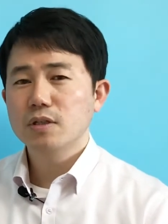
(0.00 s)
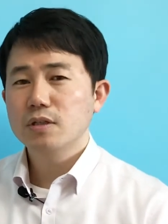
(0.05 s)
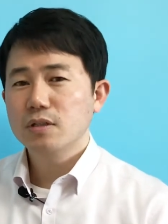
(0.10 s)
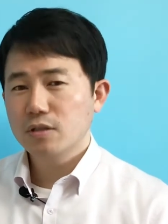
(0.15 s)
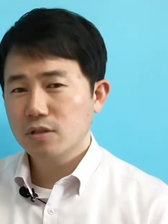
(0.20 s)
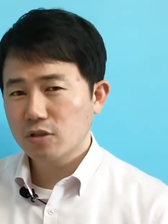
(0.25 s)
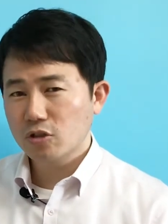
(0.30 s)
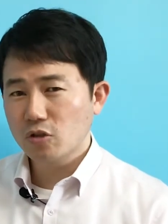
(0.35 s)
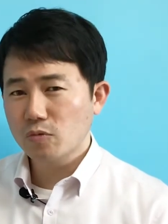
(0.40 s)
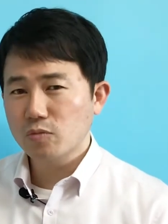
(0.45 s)

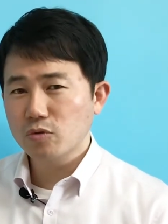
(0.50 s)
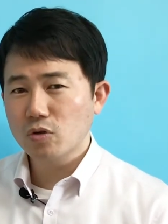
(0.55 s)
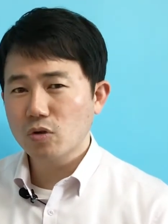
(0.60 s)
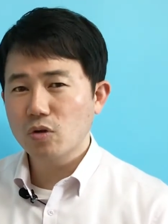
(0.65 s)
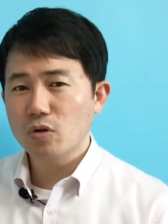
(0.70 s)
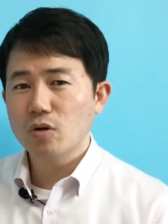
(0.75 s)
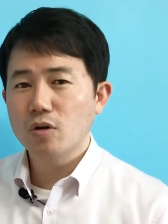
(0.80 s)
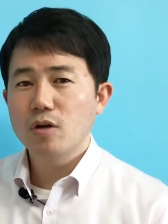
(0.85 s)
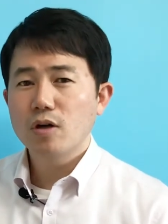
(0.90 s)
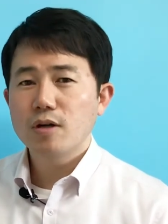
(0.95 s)

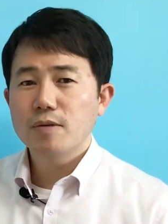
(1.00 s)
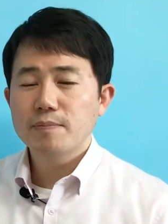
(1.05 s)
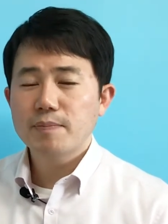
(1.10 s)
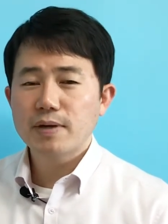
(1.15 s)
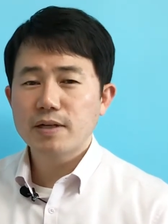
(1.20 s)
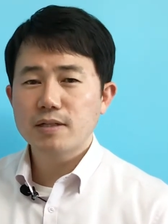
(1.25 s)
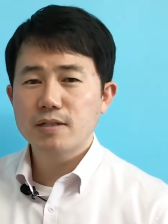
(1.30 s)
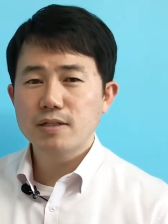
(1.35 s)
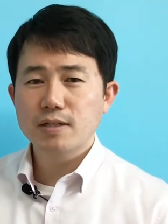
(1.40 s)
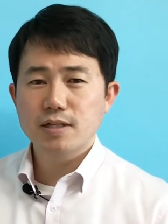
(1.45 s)
그러므로
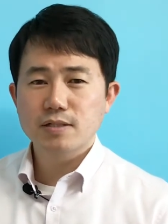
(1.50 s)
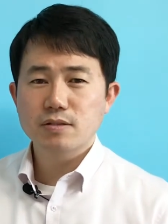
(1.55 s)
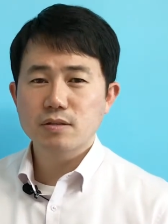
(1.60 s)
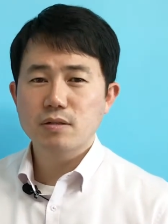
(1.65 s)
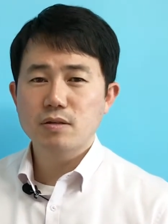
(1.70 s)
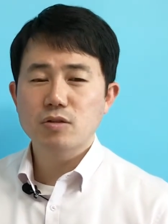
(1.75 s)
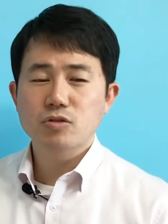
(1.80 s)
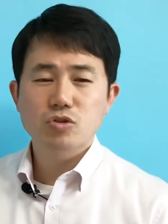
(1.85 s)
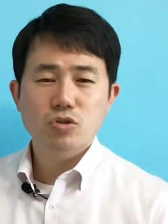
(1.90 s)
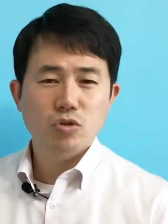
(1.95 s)
빨리
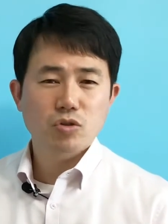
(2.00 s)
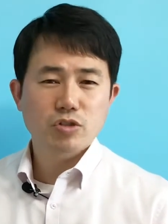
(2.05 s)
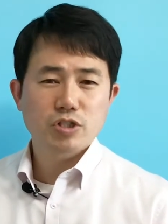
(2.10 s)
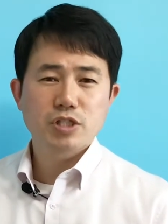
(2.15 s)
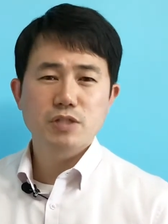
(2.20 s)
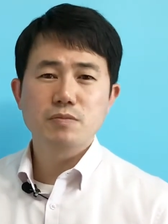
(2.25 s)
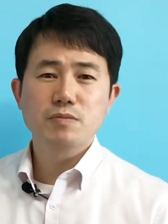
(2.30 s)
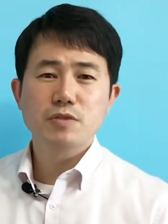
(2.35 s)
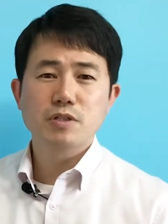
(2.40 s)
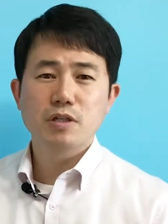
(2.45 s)
가서 저
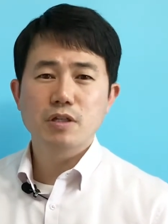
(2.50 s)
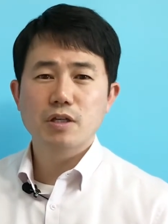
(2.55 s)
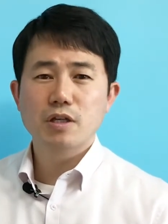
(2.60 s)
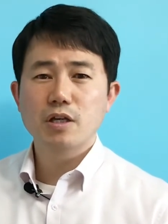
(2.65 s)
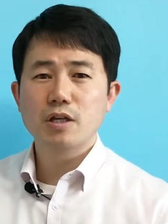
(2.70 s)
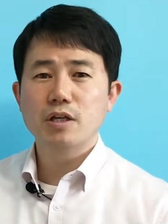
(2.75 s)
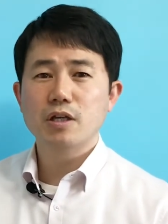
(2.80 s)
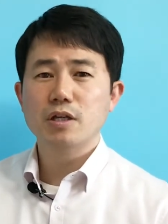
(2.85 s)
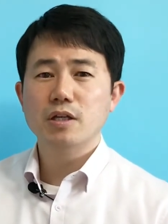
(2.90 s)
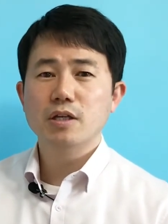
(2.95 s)

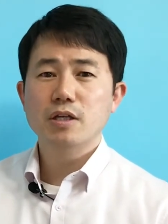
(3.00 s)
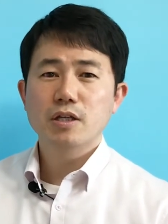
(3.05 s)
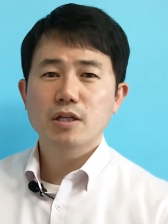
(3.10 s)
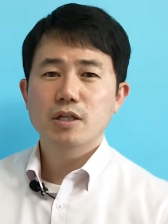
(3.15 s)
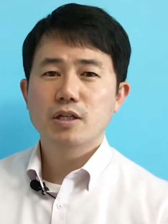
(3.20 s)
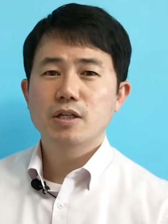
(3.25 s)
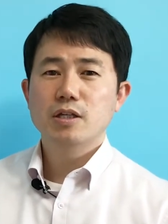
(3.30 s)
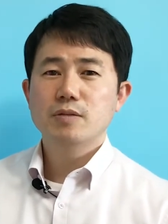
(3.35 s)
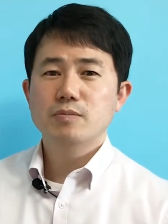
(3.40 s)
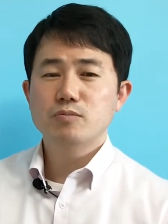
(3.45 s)
식물에게
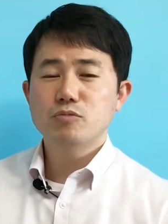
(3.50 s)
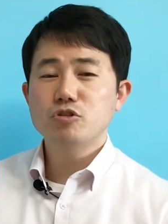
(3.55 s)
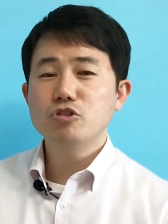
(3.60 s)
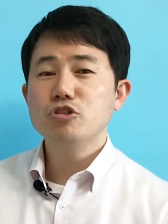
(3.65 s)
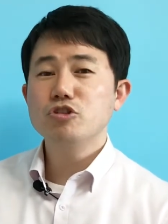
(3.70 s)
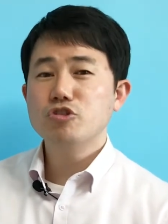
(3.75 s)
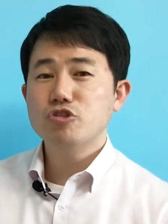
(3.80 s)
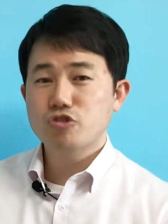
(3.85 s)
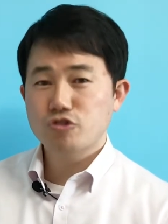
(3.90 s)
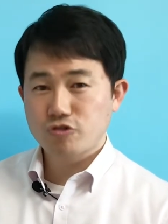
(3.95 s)

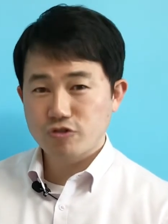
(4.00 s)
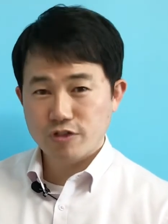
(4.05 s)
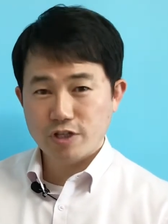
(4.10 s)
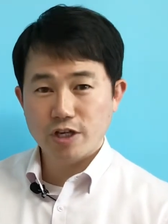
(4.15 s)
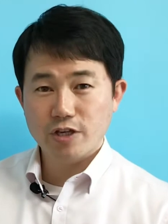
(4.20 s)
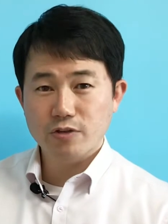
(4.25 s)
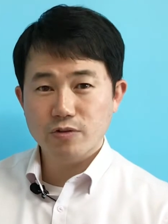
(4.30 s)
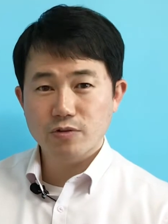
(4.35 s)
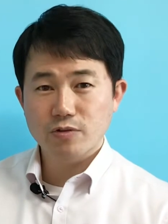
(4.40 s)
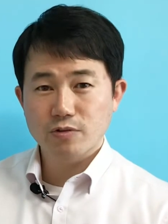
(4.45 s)
물을
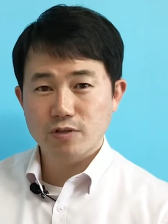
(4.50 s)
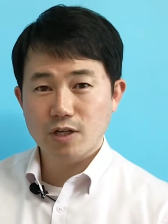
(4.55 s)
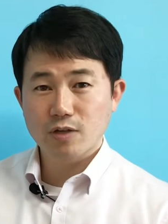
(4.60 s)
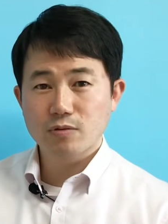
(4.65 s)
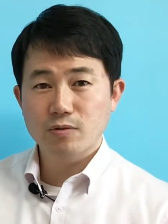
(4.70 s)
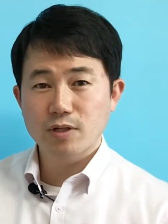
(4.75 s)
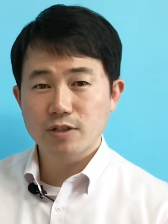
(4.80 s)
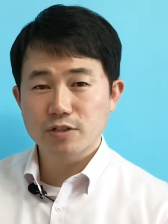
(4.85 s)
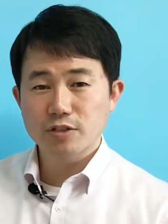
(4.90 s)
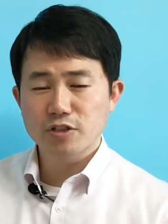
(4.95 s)
주세요 라고
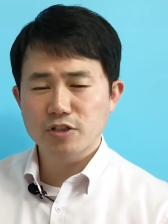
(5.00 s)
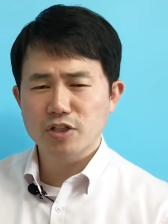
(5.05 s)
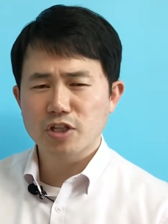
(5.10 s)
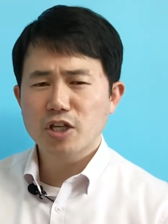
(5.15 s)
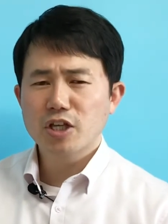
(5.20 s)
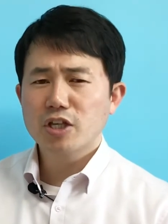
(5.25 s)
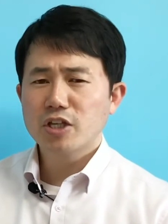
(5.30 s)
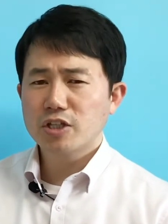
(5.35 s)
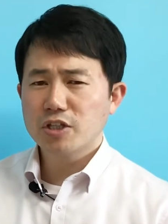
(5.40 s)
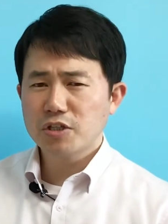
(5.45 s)
하는
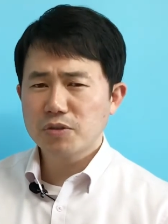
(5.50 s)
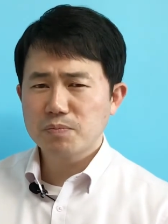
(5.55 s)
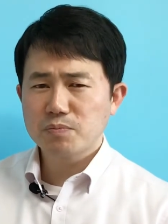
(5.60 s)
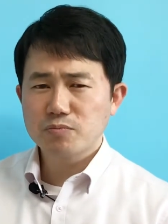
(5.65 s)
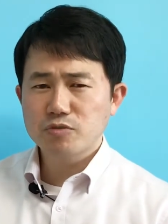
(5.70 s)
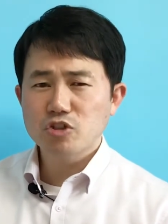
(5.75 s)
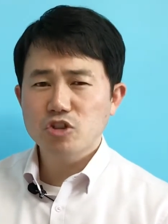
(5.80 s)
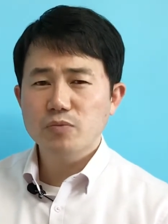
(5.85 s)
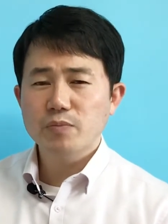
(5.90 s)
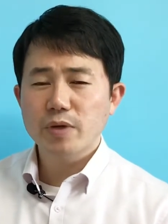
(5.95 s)
이
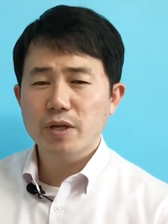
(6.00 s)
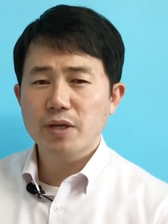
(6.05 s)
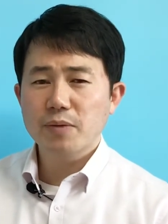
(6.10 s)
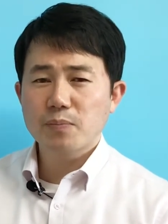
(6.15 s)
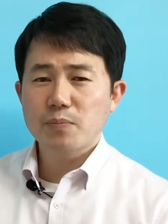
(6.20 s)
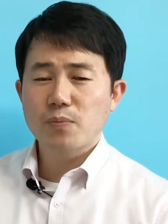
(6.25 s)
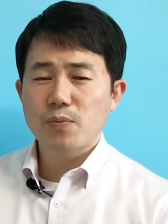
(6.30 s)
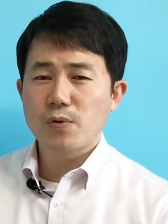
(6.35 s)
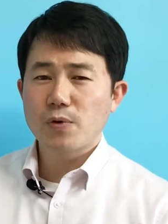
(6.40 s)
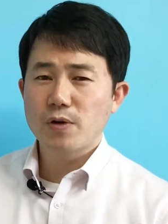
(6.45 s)
물음의
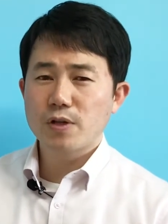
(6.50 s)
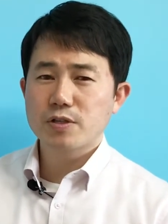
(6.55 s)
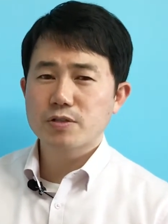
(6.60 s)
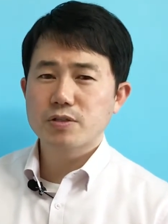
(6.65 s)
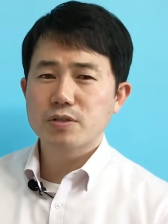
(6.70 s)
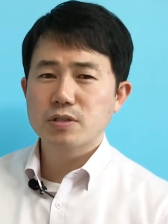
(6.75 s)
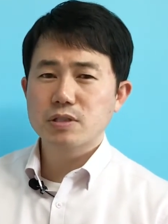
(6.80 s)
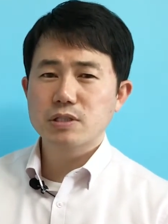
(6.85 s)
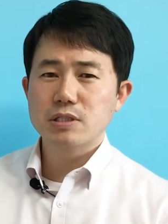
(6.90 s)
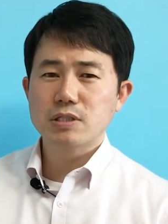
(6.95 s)

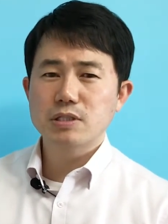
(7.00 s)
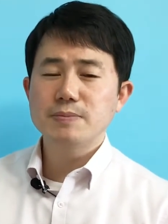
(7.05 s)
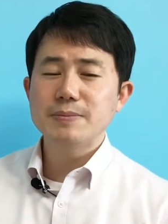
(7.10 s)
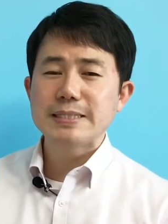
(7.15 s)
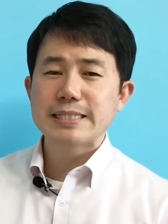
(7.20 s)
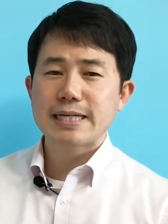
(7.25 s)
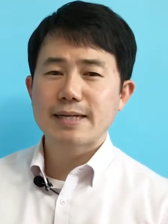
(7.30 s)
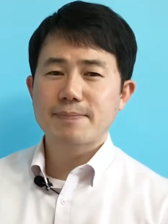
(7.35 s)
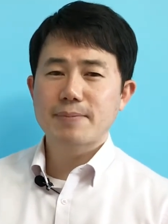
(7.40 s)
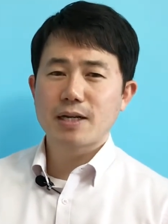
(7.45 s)
본래적
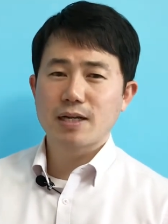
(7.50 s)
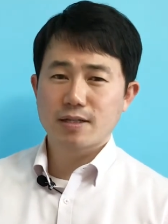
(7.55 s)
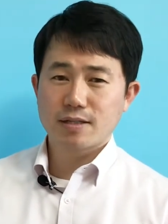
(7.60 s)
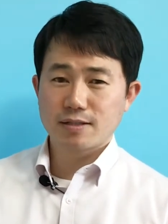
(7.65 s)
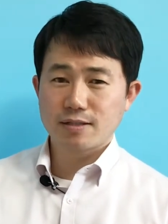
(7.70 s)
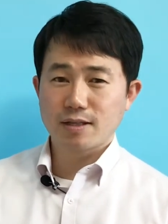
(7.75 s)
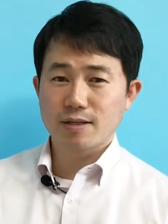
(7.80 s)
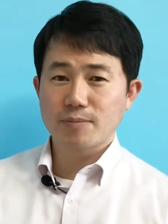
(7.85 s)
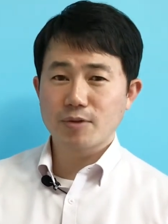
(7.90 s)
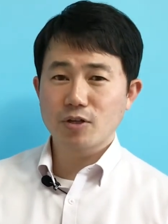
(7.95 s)
의미가
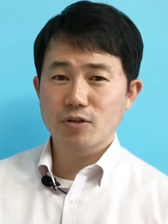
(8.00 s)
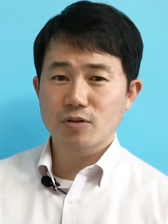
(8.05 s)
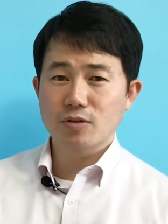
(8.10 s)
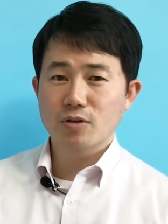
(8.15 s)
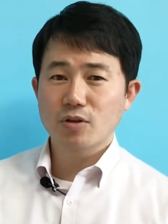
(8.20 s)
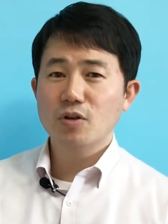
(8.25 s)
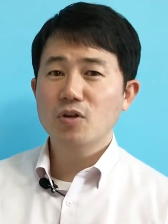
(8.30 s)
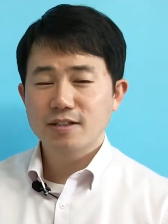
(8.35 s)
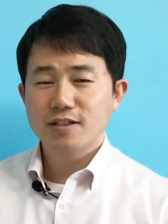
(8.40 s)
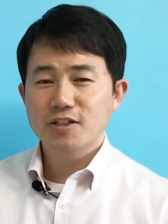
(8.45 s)
밝힌다면
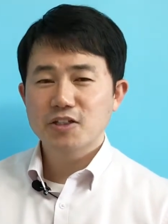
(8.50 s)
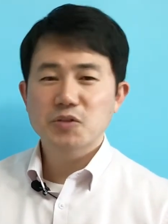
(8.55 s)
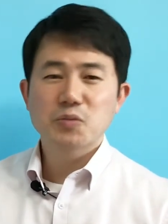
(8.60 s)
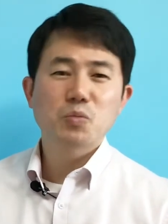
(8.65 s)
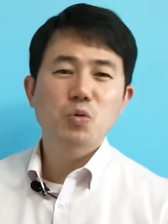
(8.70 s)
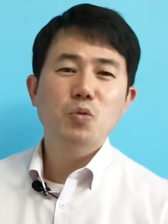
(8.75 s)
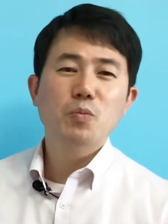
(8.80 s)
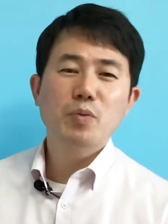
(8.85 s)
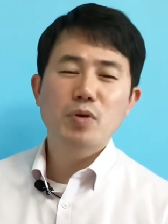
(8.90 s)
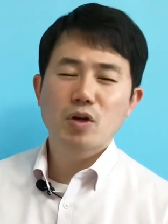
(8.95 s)

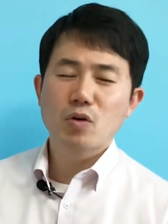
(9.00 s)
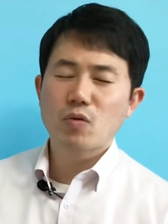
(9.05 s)
목표가